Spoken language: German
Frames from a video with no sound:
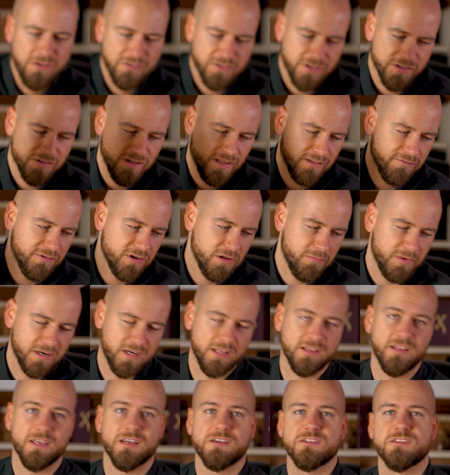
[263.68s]
Das heißt, entweder
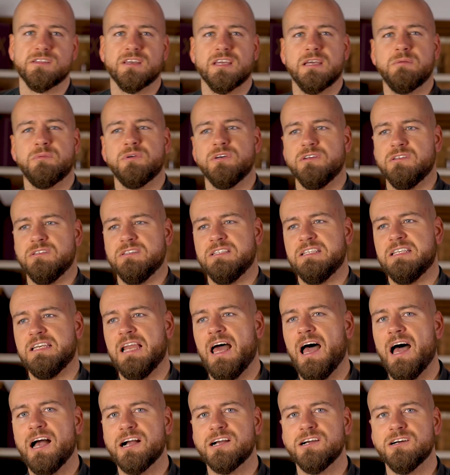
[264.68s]
man hat extreme
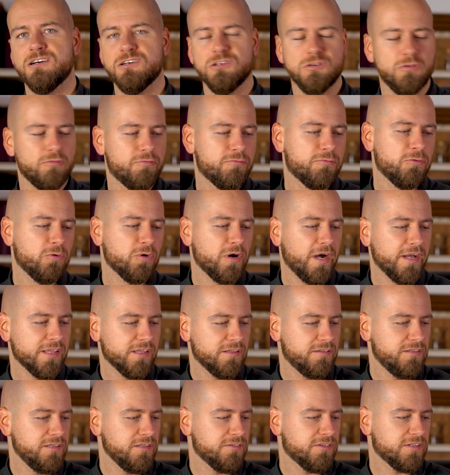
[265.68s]

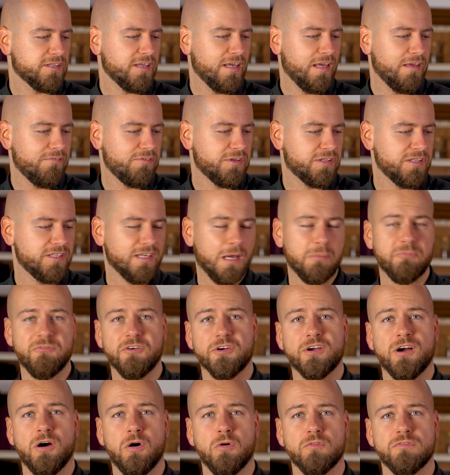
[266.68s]
Lagervorräte, die sich ewig nicht
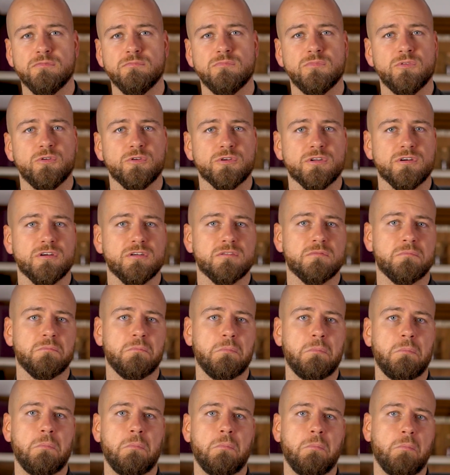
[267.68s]
abverkaufen oder
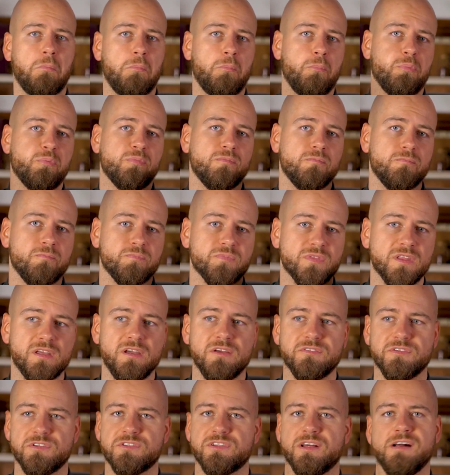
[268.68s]

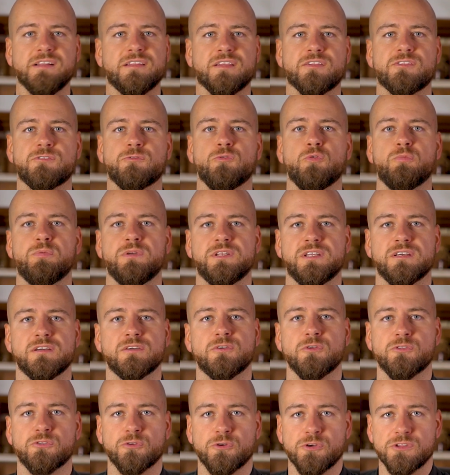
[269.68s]
es ist halt das übliche
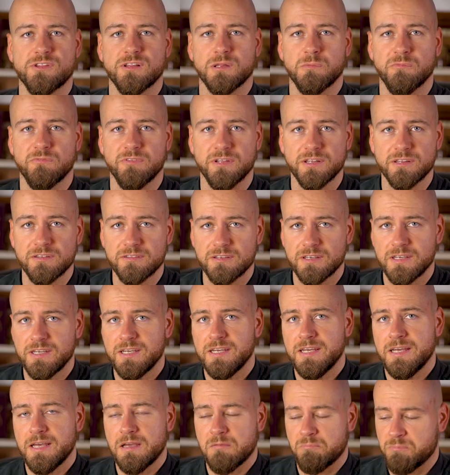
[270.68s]
Gesäusel im Wind.
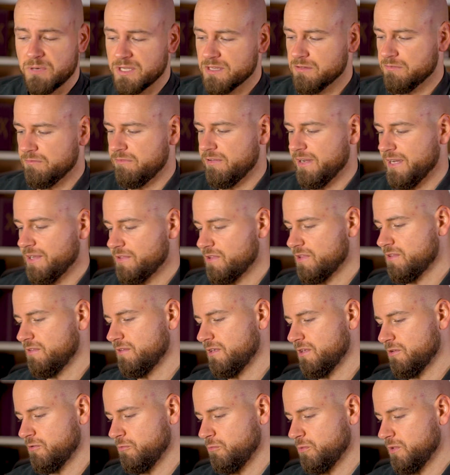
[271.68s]
Man weiß es
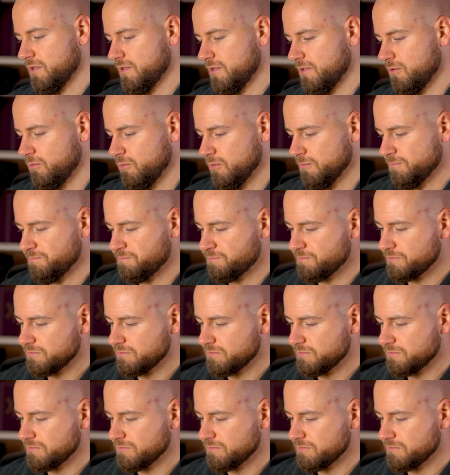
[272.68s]
nicht so genau.